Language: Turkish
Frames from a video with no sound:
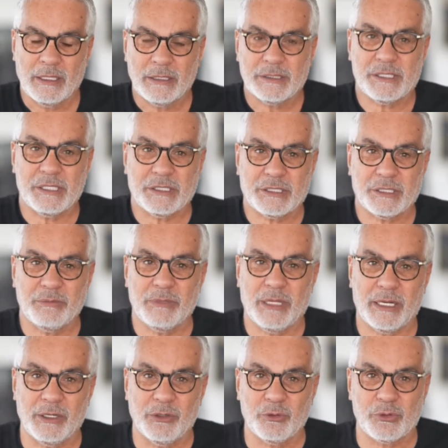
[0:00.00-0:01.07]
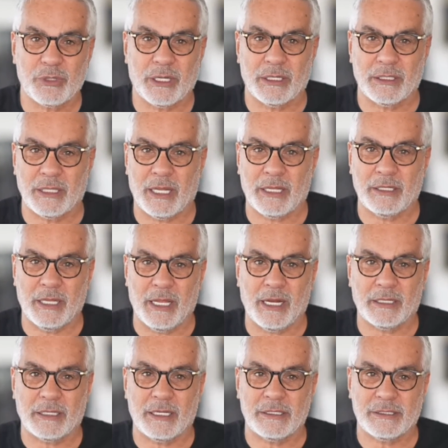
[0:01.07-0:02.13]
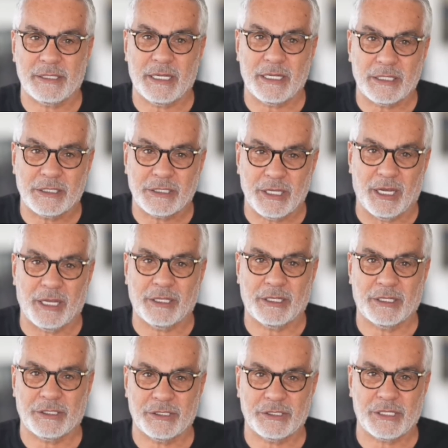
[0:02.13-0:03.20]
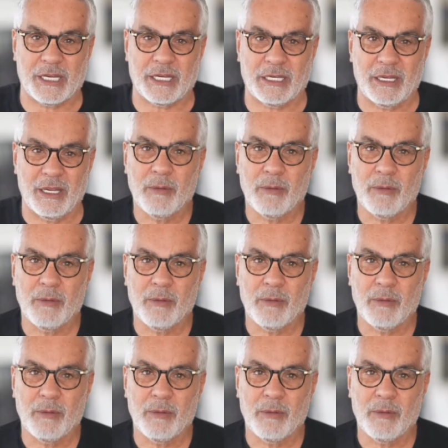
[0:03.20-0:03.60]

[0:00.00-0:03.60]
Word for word: Seçimlerin üzerinden neredeyse iki ay geçecek